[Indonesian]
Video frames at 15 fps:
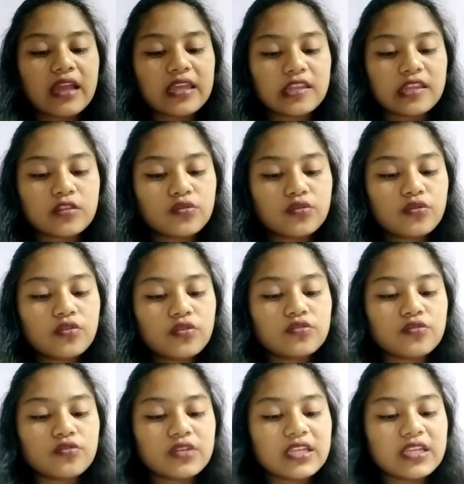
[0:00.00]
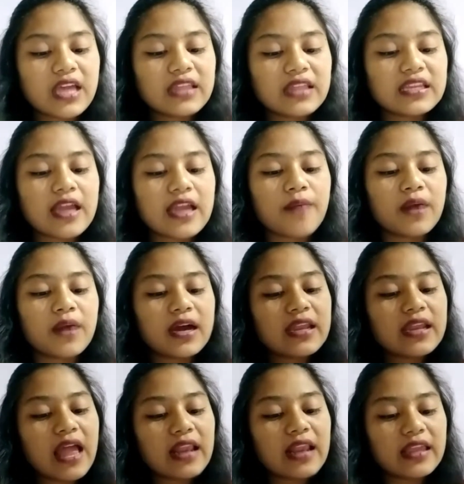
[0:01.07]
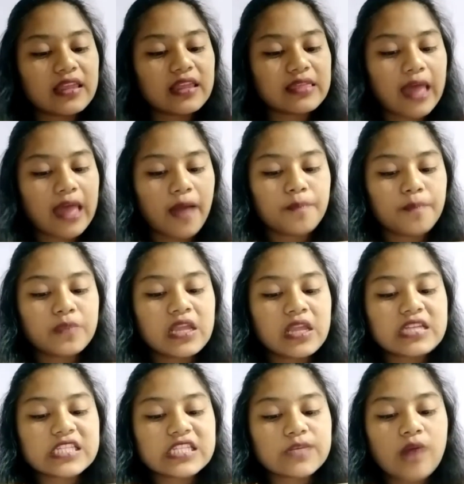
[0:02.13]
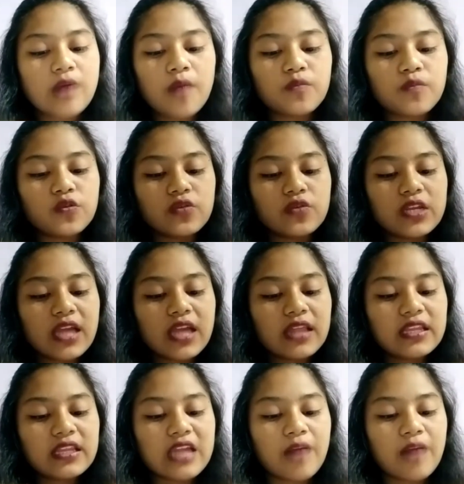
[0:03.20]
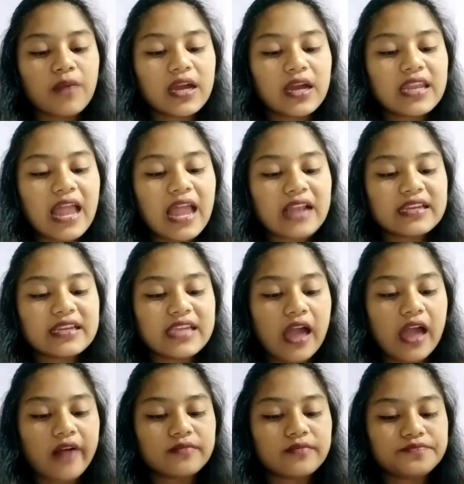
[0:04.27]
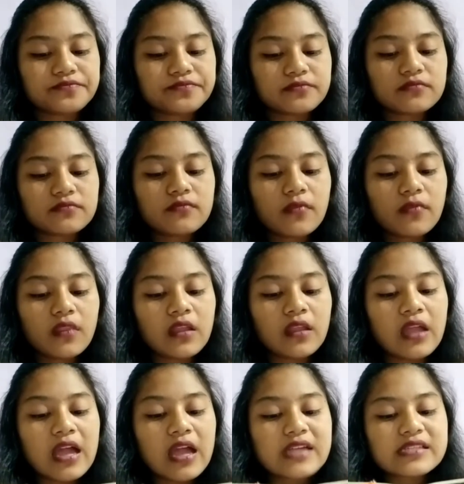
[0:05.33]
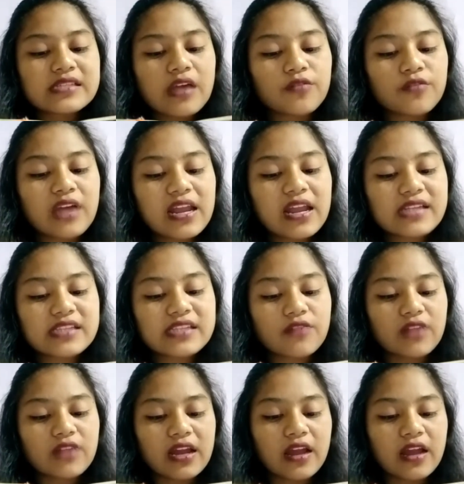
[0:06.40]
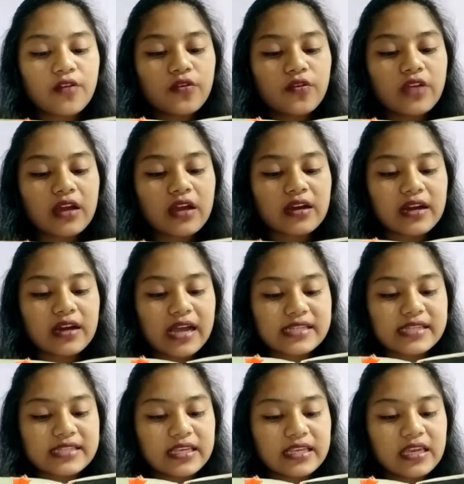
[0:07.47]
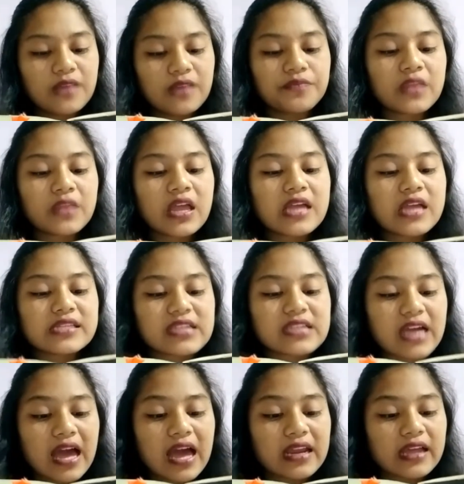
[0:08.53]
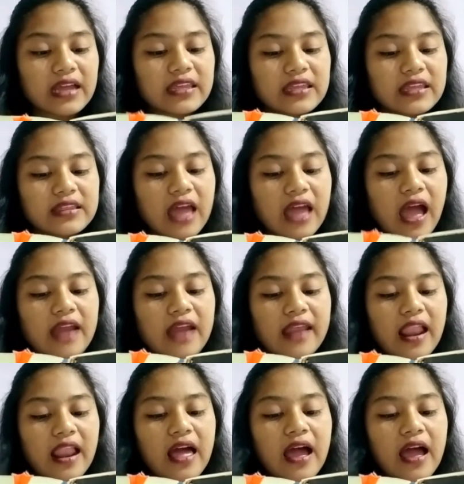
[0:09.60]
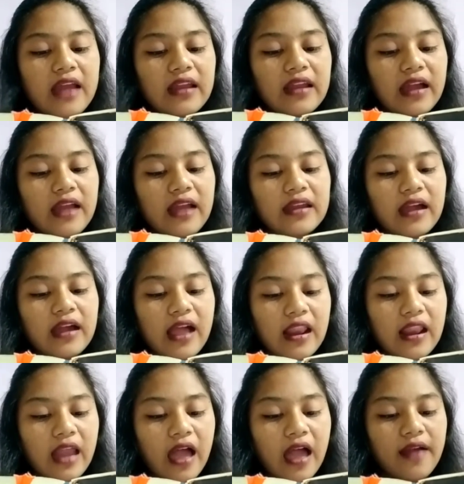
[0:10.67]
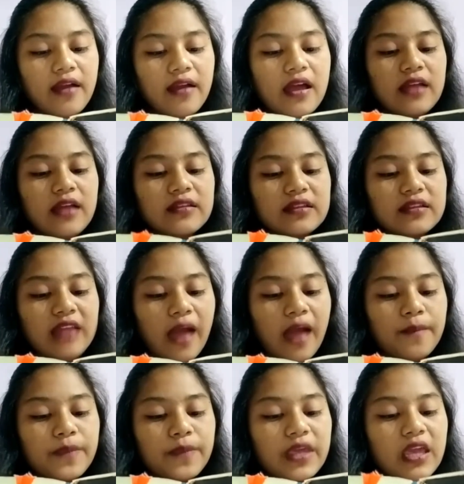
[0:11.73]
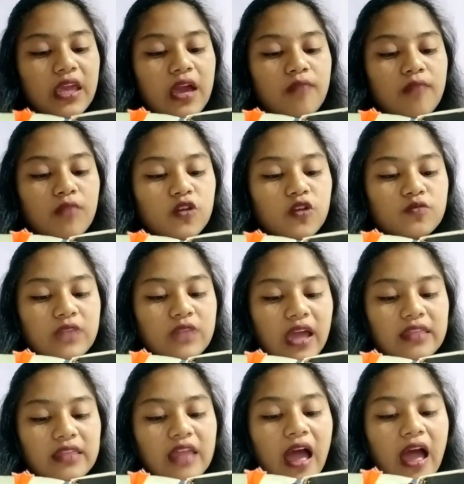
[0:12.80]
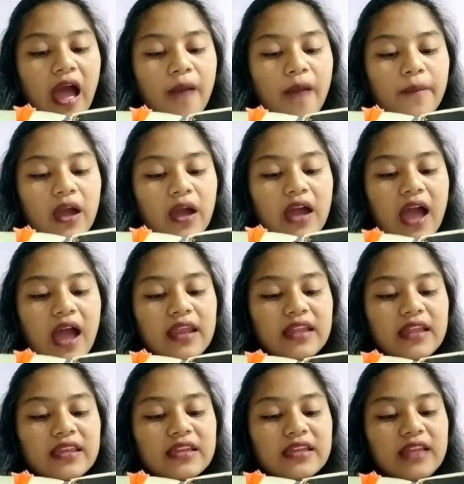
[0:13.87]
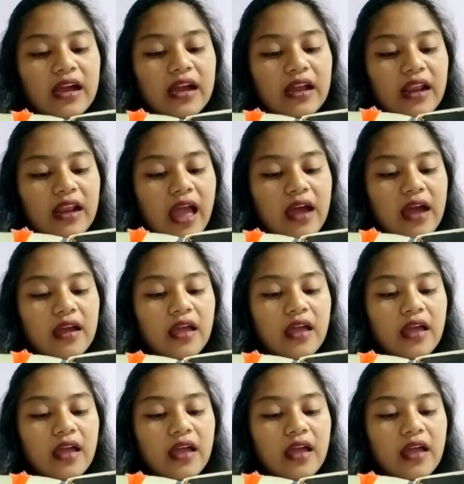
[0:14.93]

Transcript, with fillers: itu, dunia tidak mengenal kita, sebab dunia tidak mengenal Dia. Saudara-saudaraku yang kekasih, sekarang kita adalah anak-anak Allah, tetapi belum nyata apa keadaan kita kelak